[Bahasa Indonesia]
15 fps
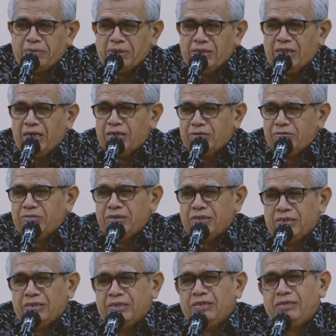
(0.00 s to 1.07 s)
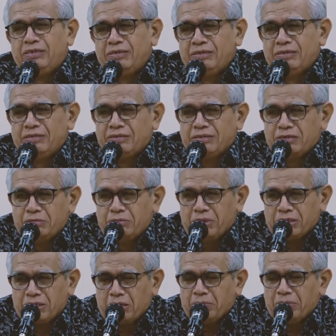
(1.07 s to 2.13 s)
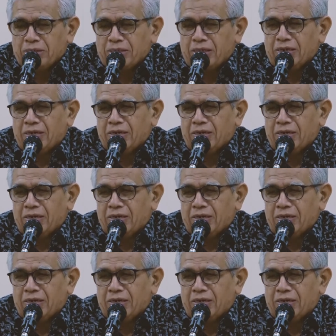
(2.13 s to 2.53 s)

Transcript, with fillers: padaku ini semata-mata